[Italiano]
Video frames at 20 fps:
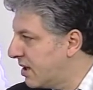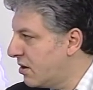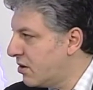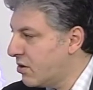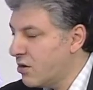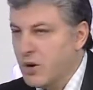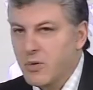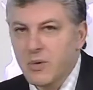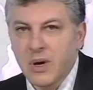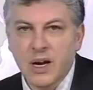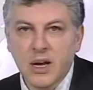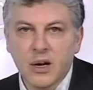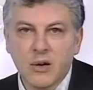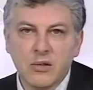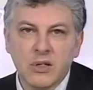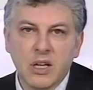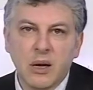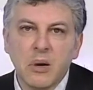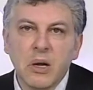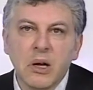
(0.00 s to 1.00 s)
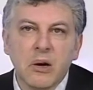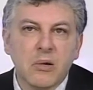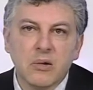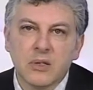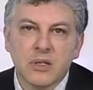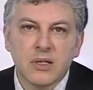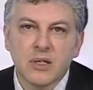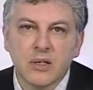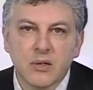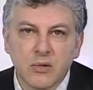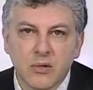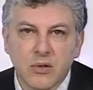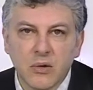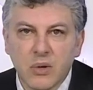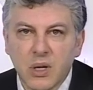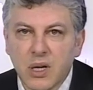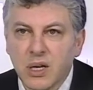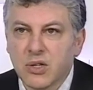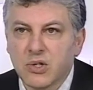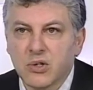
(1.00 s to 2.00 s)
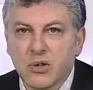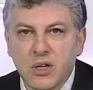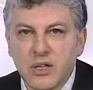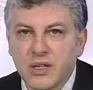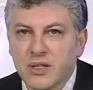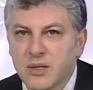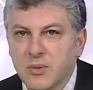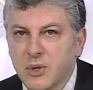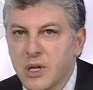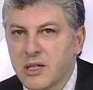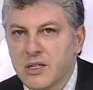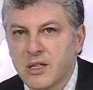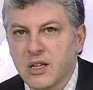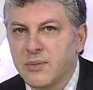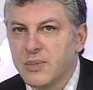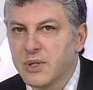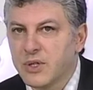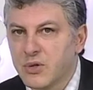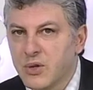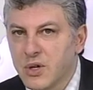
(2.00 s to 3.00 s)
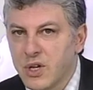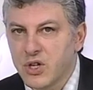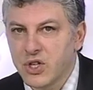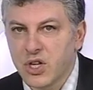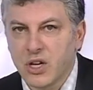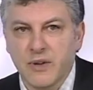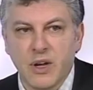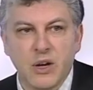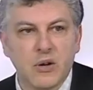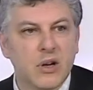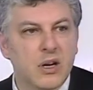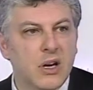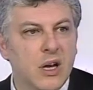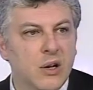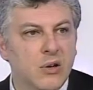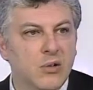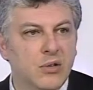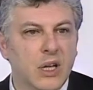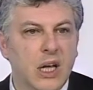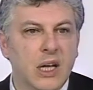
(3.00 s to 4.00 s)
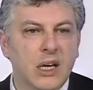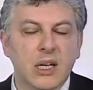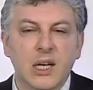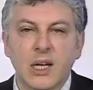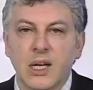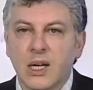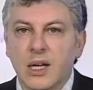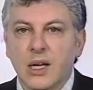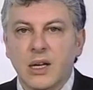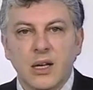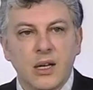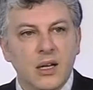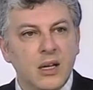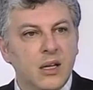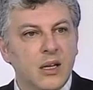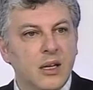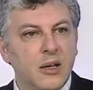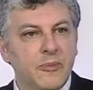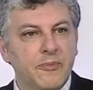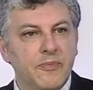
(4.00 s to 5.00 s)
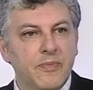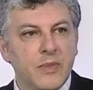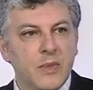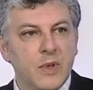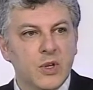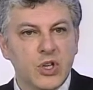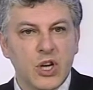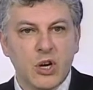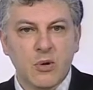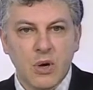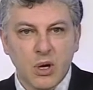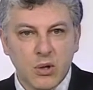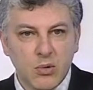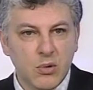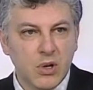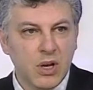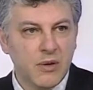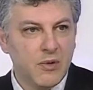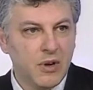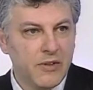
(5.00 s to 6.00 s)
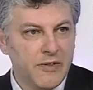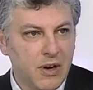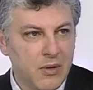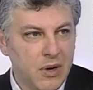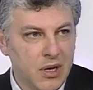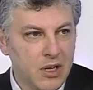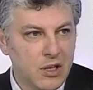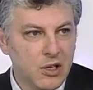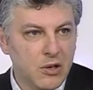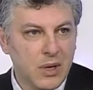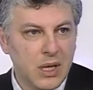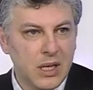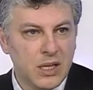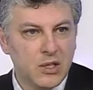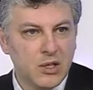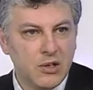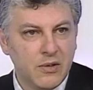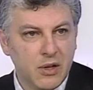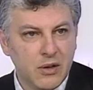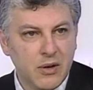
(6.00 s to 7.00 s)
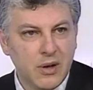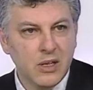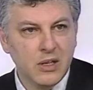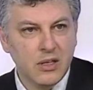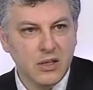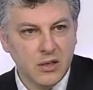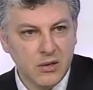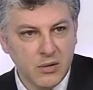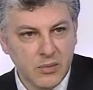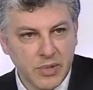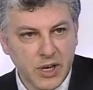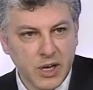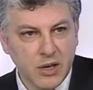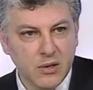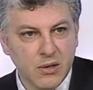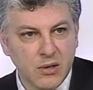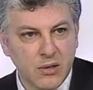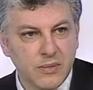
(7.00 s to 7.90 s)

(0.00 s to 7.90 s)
Allora noi qua raccontiamo le cose secondo quelle che sono le testimonianze delle persone che ce le vengono a raccontare. Ehm, c'è qualcuno che vuole fare qualche domanda, se no vado avanti io. Prego.